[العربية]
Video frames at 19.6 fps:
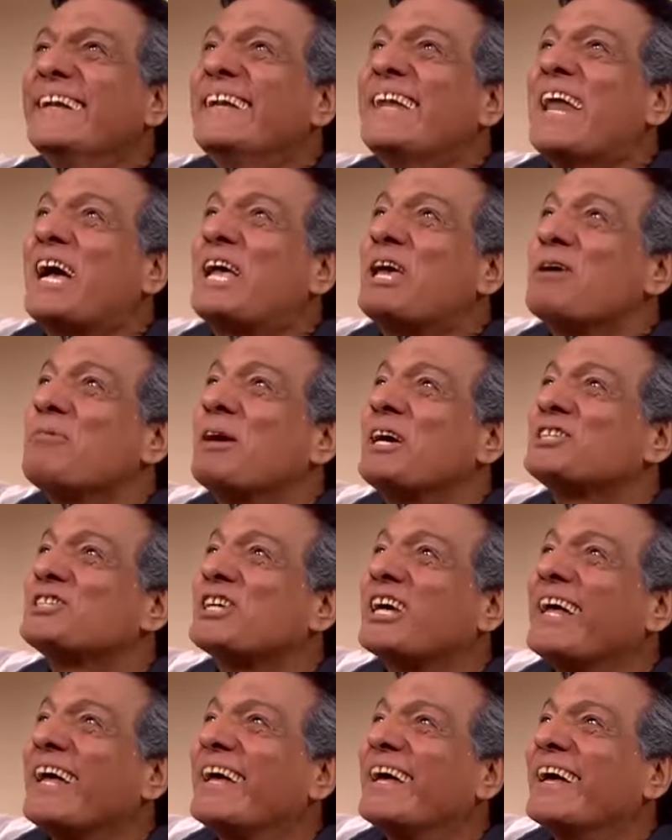ناجي
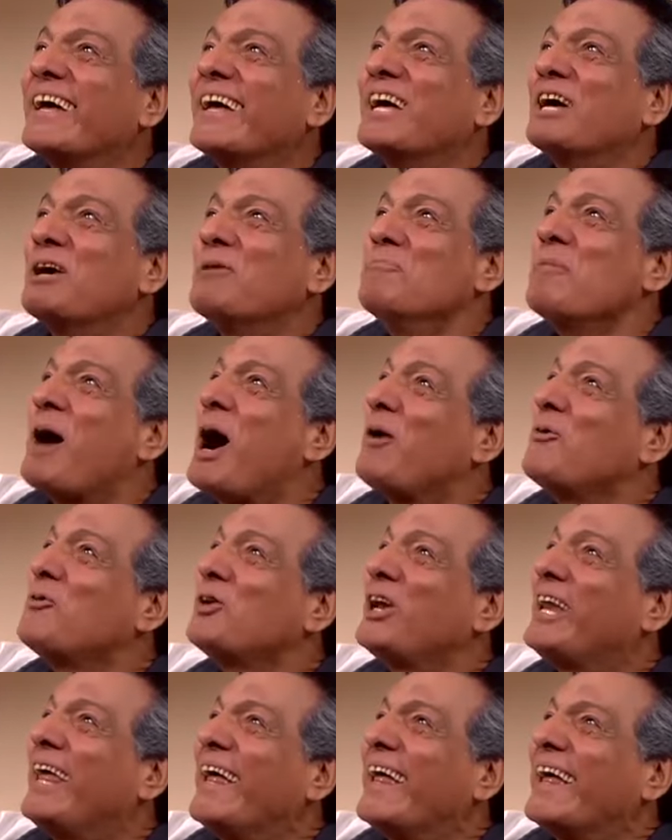باشا
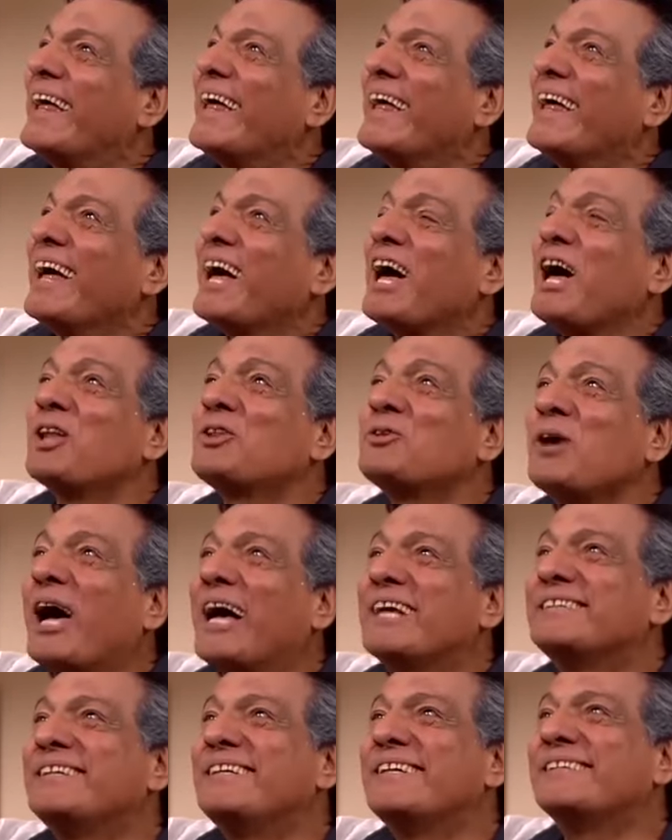معقوله
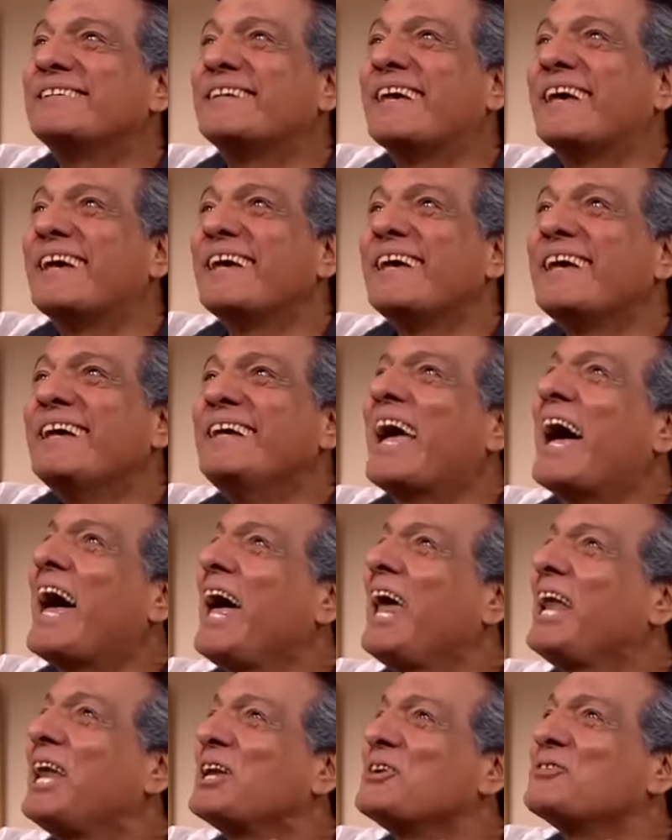خطوة عزيزة يا
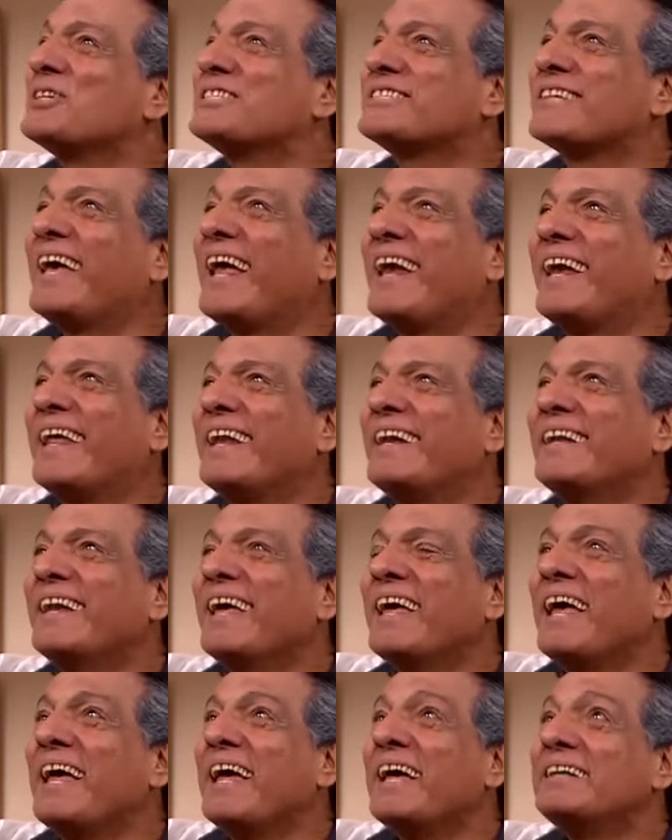أهلا وسهلا
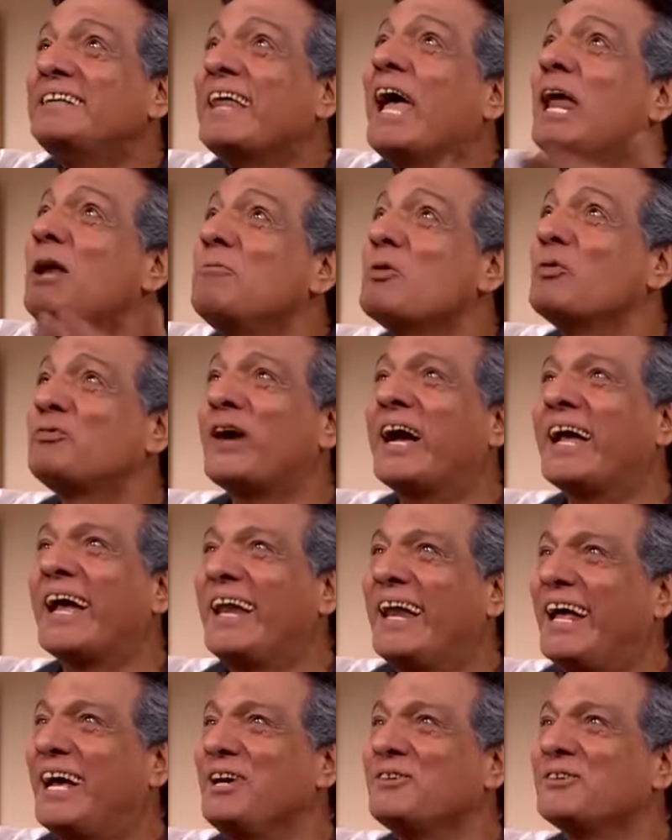ده إيه المفاجأة
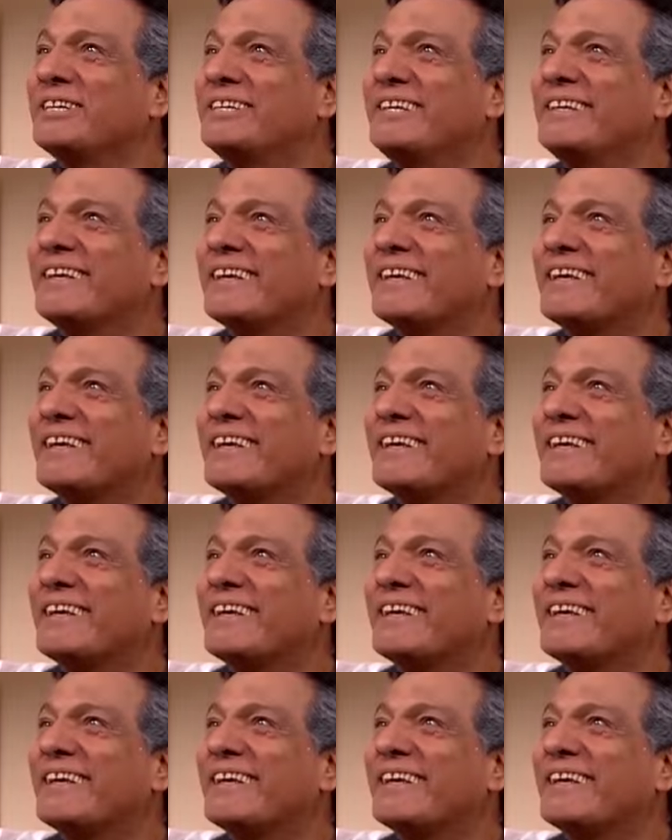الحلوة دي؟